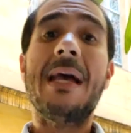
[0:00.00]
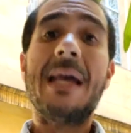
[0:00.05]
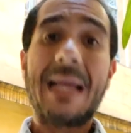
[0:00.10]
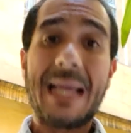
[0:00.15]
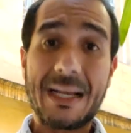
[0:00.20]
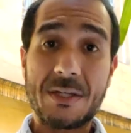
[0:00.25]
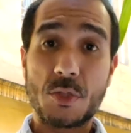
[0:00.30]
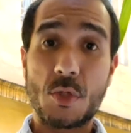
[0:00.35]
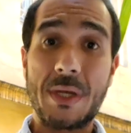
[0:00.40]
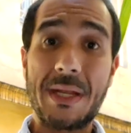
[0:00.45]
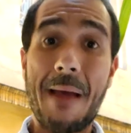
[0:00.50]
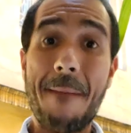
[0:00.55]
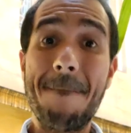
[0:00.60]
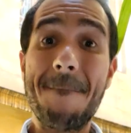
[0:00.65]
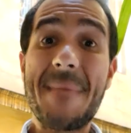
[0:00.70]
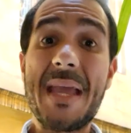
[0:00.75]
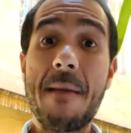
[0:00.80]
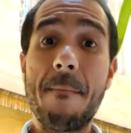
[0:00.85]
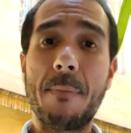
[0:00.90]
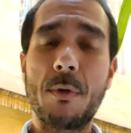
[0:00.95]
Quer se tornar
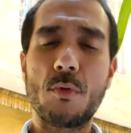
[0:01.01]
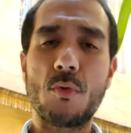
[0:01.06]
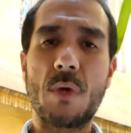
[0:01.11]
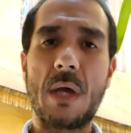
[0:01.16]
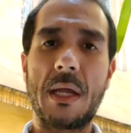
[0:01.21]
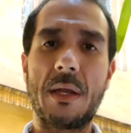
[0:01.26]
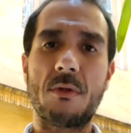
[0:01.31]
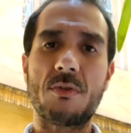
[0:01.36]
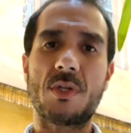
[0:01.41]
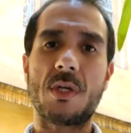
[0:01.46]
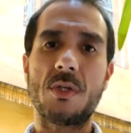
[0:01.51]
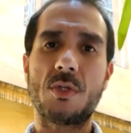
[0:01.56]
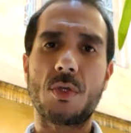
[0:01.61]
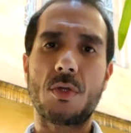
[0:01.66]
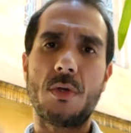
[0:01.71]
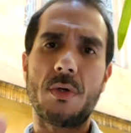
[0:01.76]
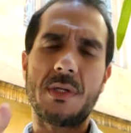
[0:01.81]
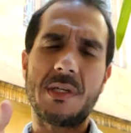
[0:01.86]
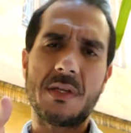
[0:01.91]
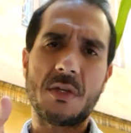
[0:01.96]
membro do canal Gigante
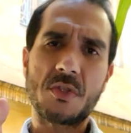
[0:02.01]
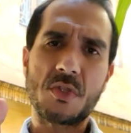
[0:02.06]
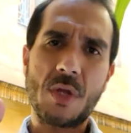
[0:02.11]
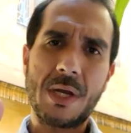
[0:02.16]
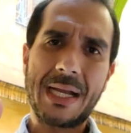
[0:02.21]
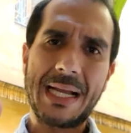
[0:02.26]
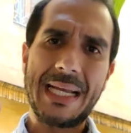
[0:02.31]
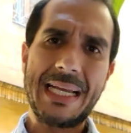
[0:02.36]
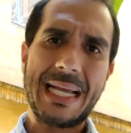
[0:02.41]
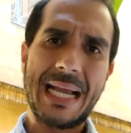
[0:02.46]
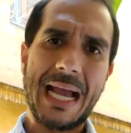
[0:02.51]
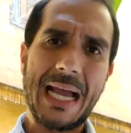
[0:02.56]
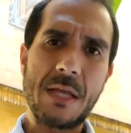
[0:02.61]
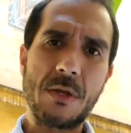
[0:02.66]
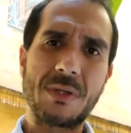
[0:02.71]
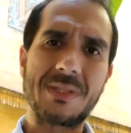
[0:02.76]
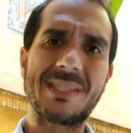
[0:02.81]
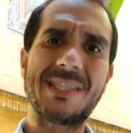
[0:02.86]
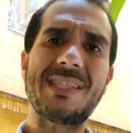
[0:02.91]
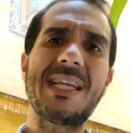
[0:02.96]
Glorioso? É só clicar aí,
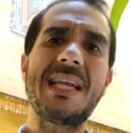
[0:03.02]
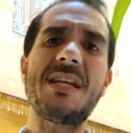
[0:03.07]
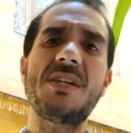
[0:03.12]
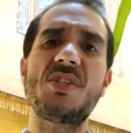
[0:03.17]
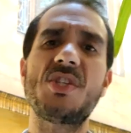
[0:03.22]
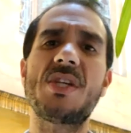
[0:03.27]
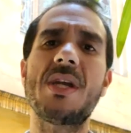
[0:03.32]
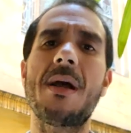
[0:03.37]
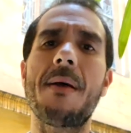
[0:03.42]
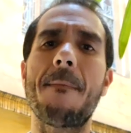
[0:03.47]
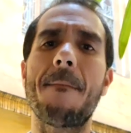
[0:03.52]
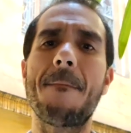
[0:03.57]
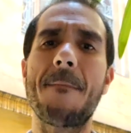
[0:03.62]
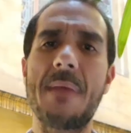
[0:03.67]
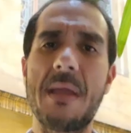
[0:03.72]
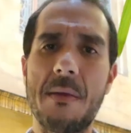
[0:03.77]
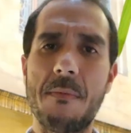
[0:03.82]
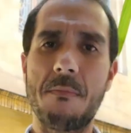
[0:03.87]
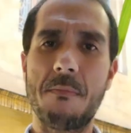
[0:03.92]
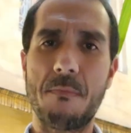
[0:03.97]
ó, seja
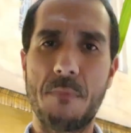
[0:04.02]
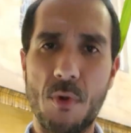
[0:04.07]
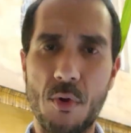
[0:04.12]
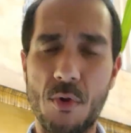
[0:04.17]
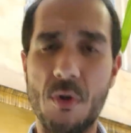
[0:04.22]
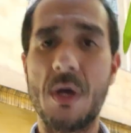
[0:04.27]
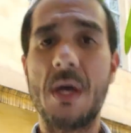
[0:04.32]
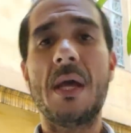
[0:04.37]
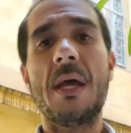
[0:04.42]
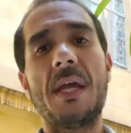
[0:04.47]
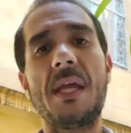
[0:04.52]
membro.